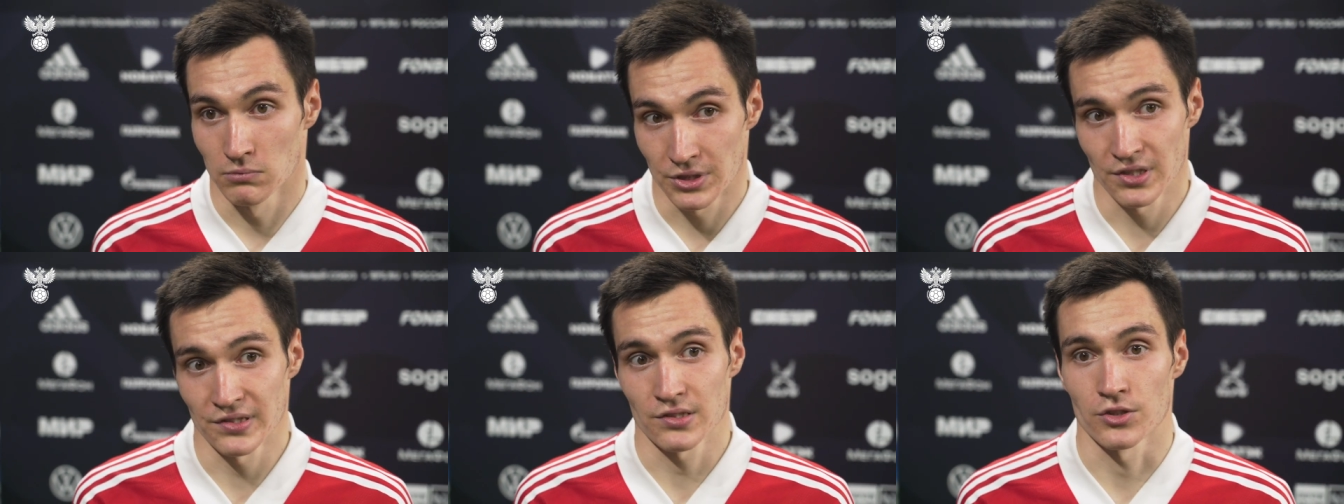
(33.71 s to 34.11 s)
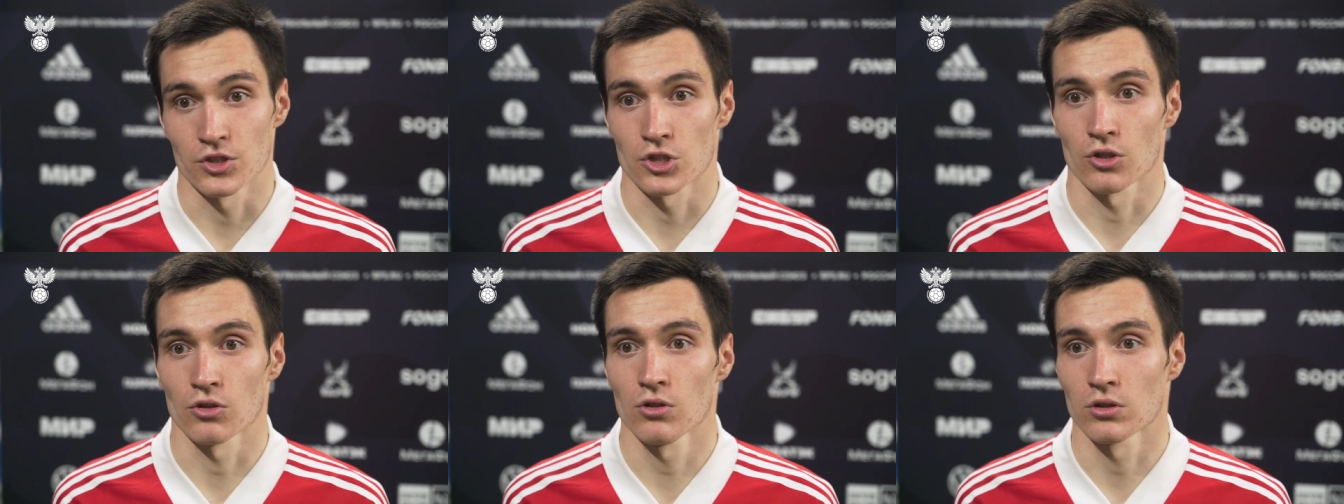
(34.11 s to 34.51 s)
Естественно,
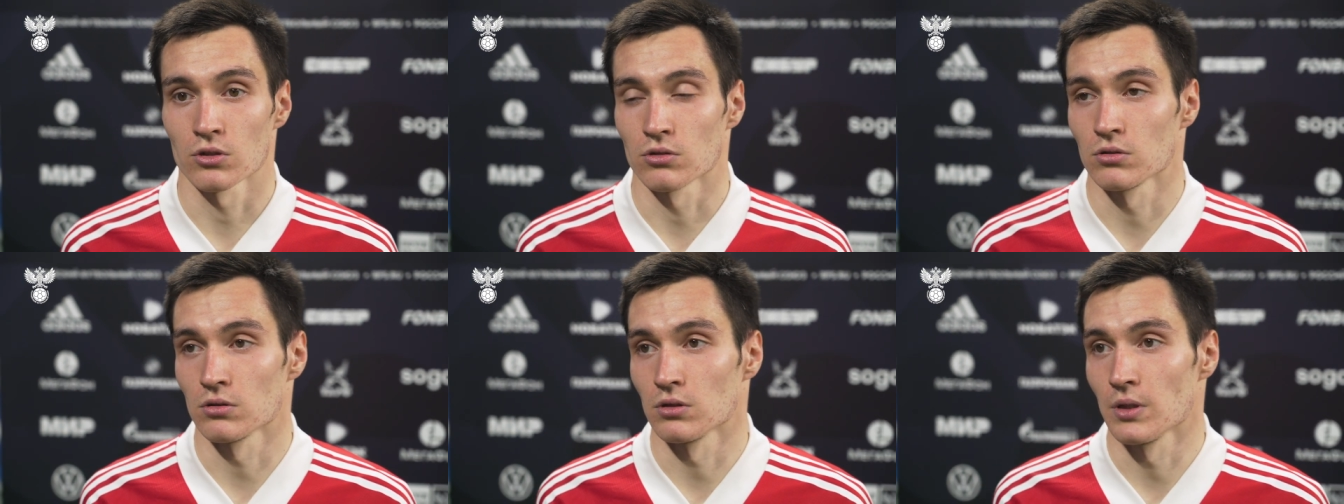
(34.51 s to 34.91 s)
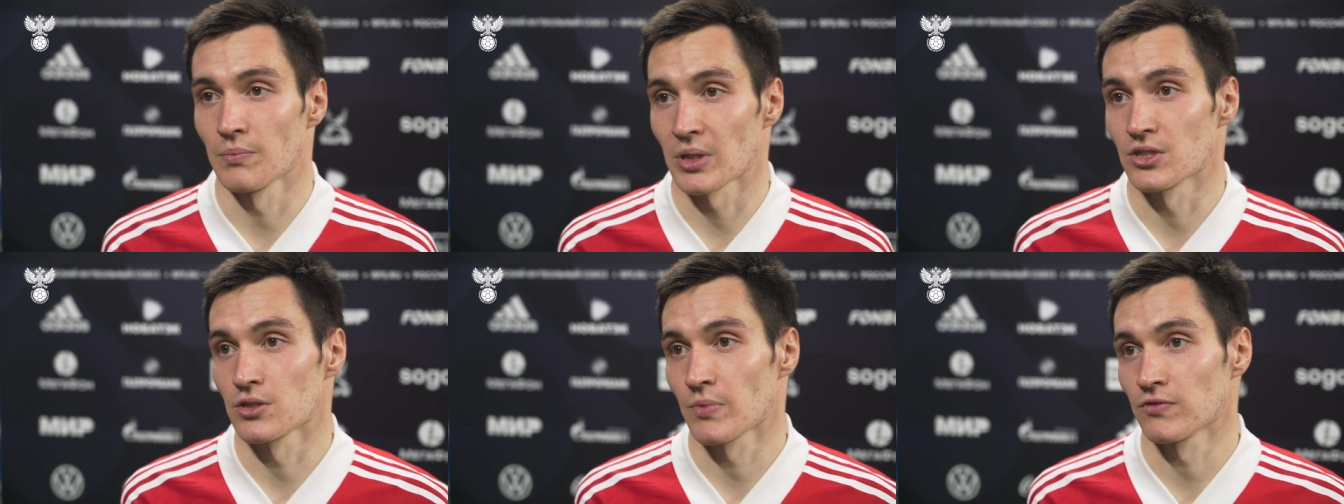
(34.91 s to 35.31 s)
тяжело, но,
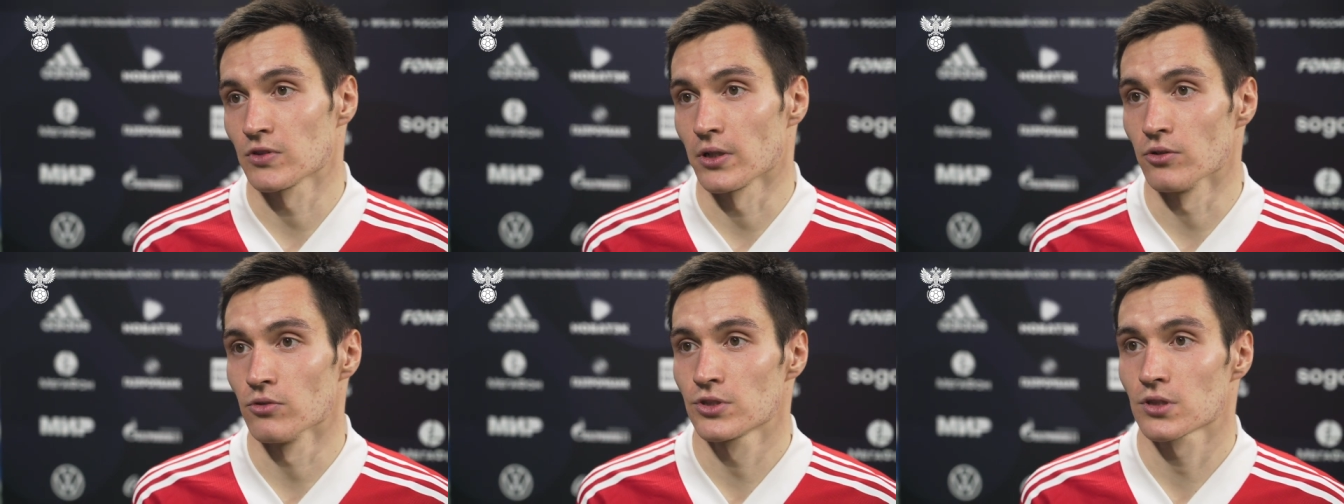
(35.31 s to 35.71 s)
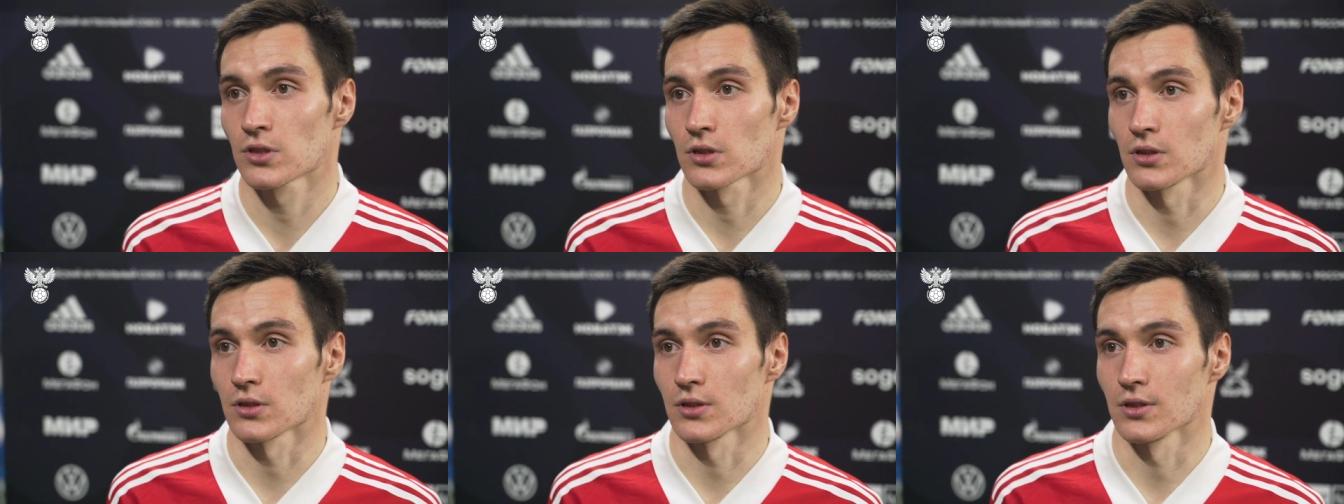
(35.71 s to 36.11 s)
опять же,
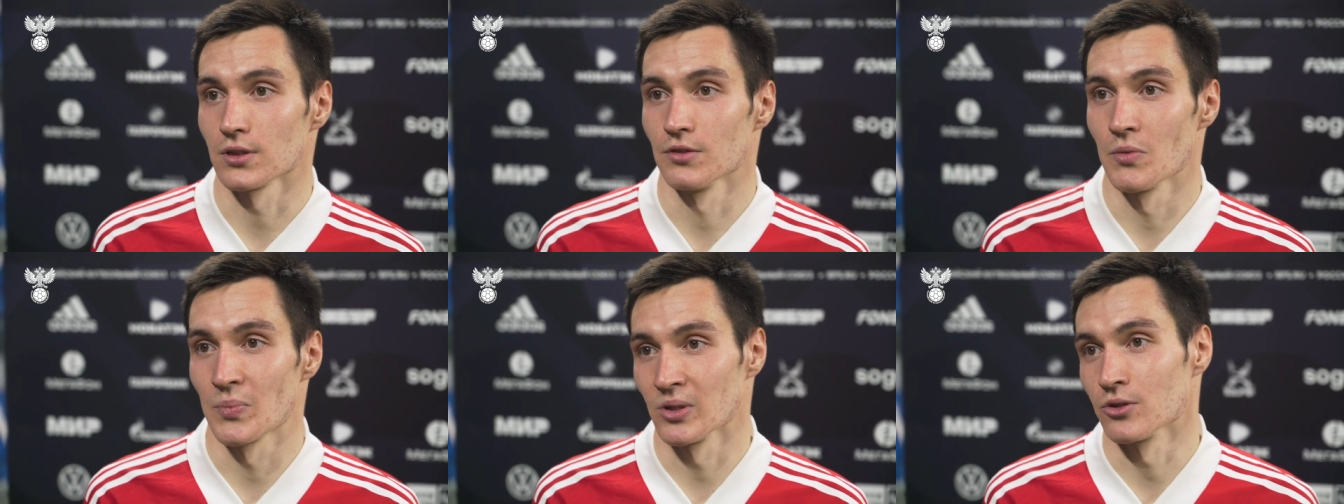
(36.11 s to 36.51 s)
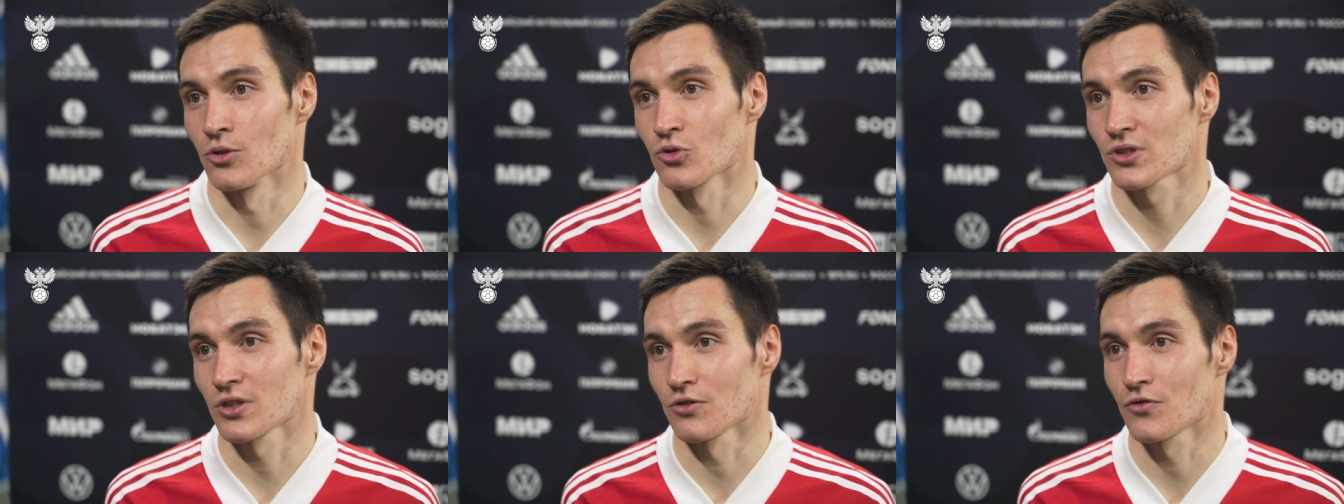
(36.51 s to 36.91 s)
повторюсь, э,
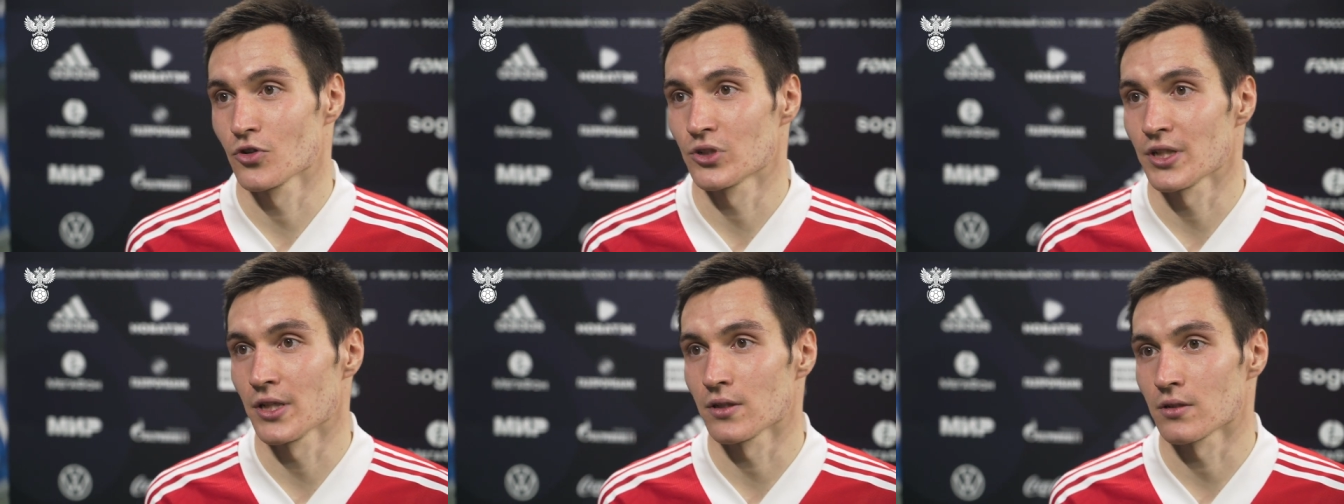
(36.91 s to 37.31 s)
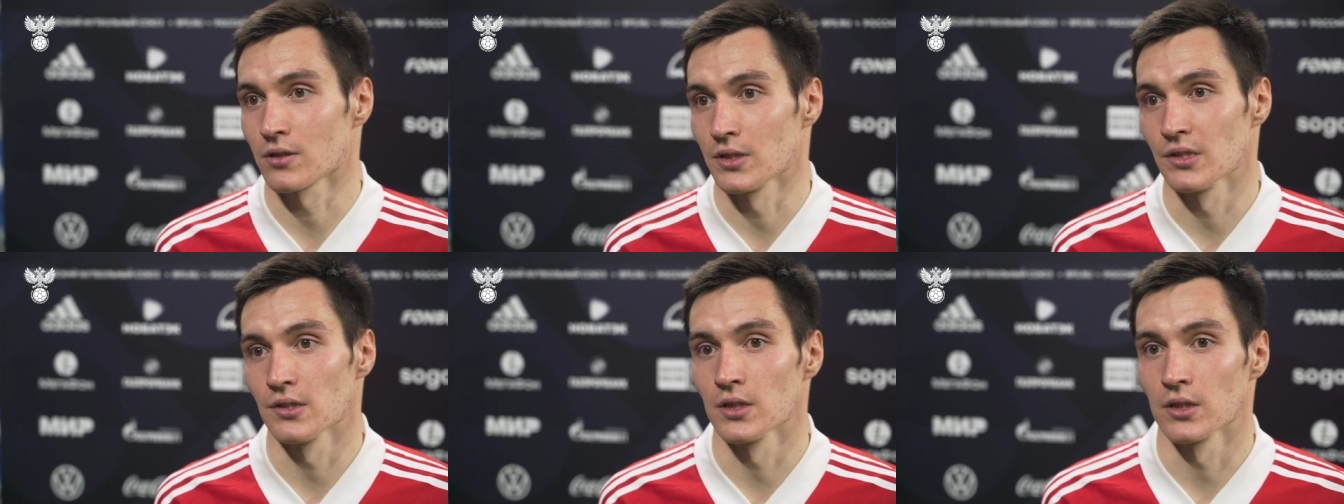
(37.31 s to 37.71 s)
выполнили установку
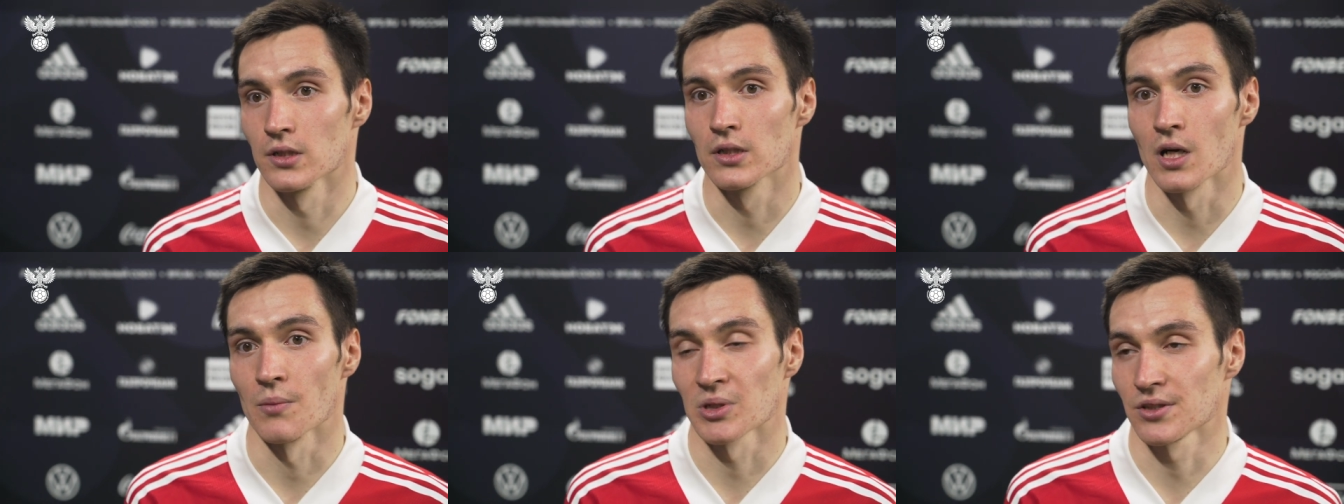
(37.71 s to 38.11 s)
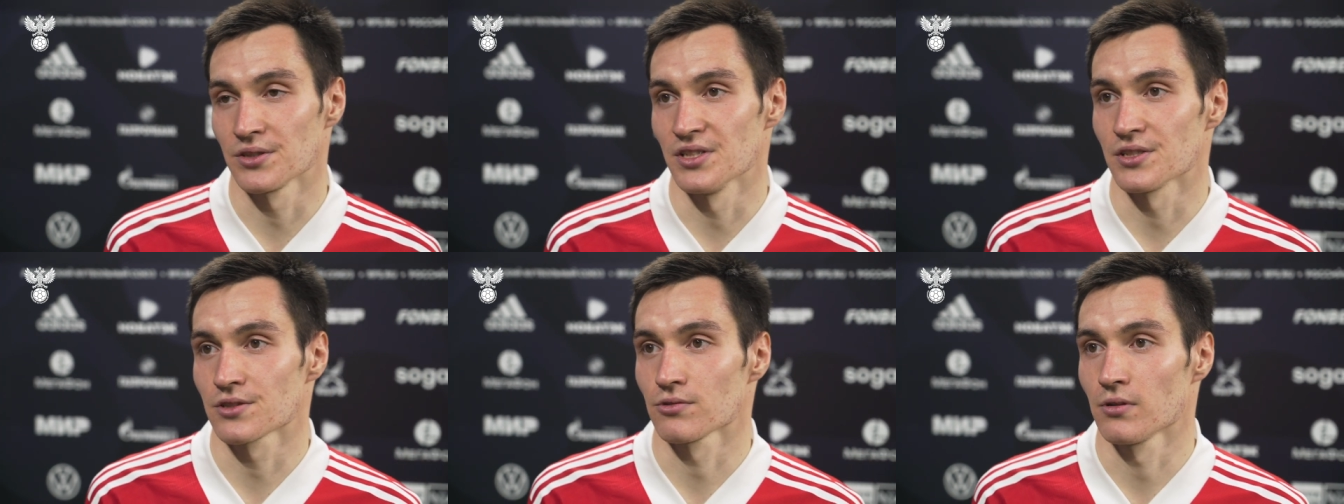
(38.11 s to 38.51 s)
тренера и грамотно
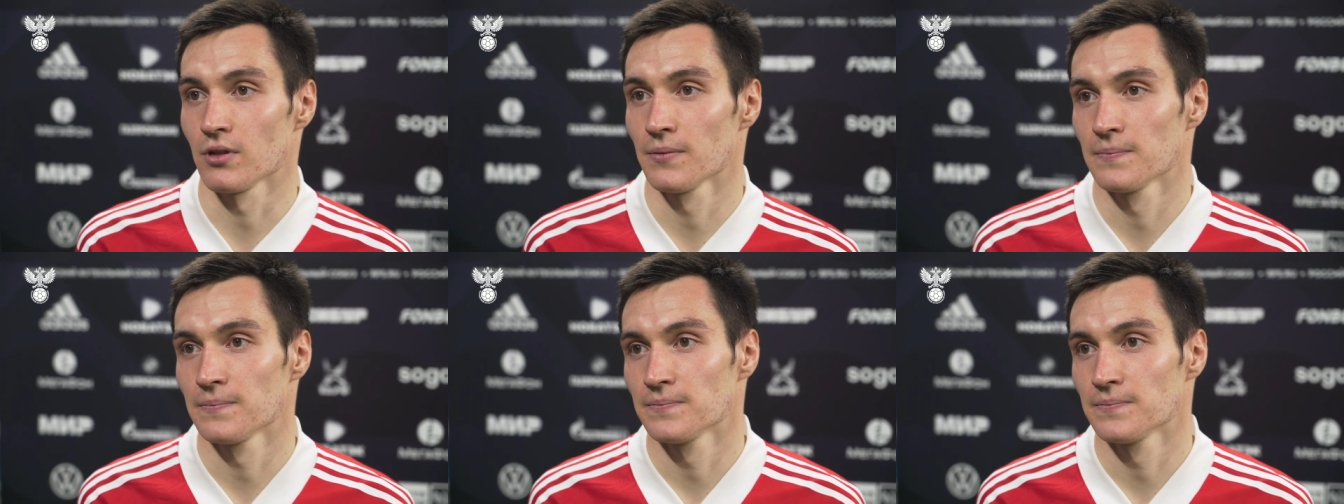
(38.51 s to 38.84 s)
действовали.